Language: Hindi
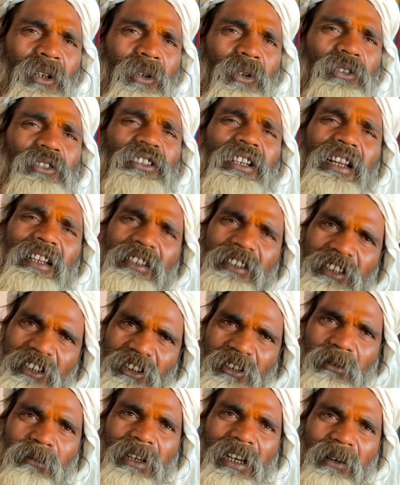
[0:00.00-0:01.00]
और शांति
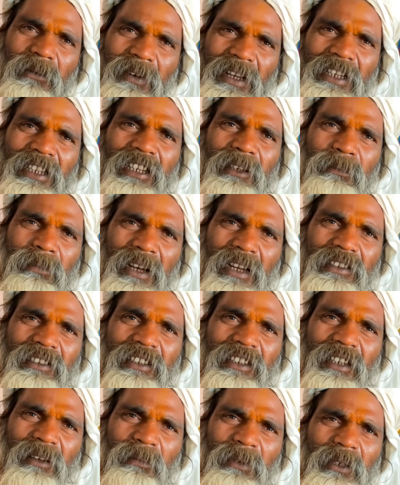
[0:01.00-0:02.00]
तो भगवान के पास
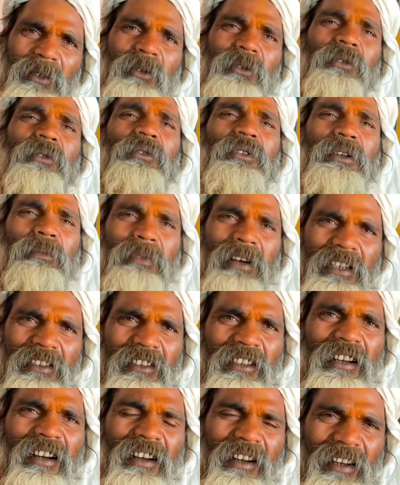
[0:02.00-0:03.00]
है अपन लोगों के पास
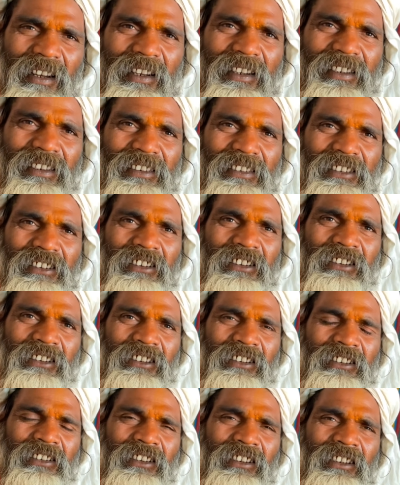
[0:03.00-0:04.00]
कहाँ
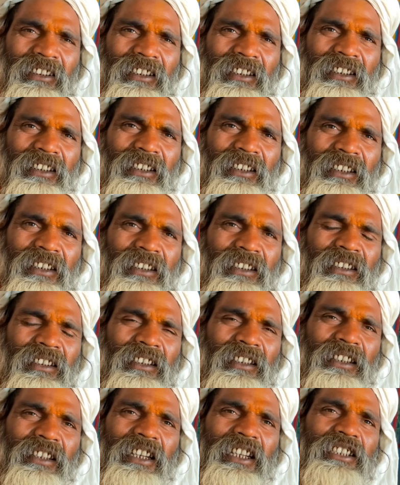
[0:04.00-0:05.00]

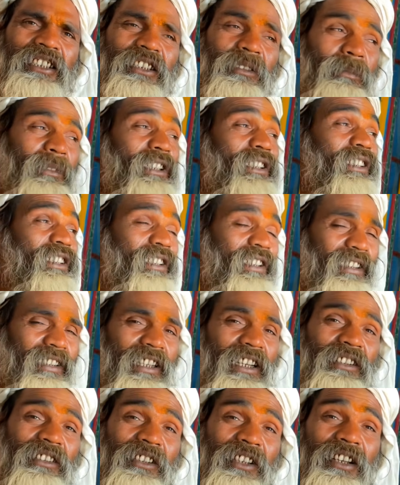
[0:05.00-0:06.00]
है लक्ष्मी जी
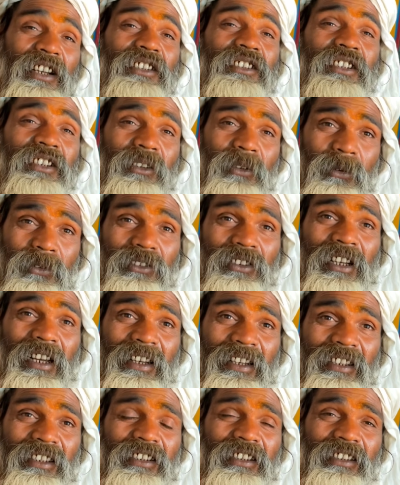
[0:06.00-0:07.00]
धनतेरस के रोज जा
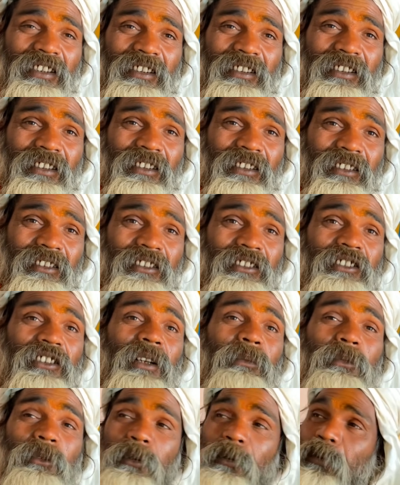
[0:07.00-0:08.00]
रही थी
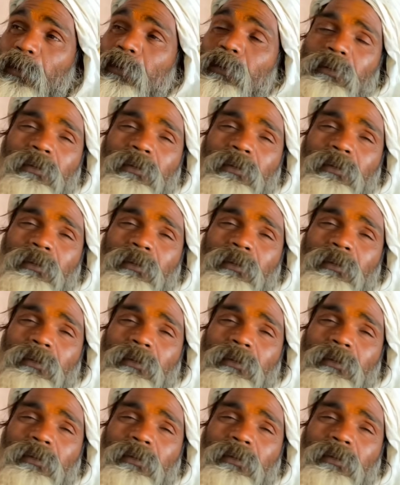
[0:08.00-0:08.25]
सबको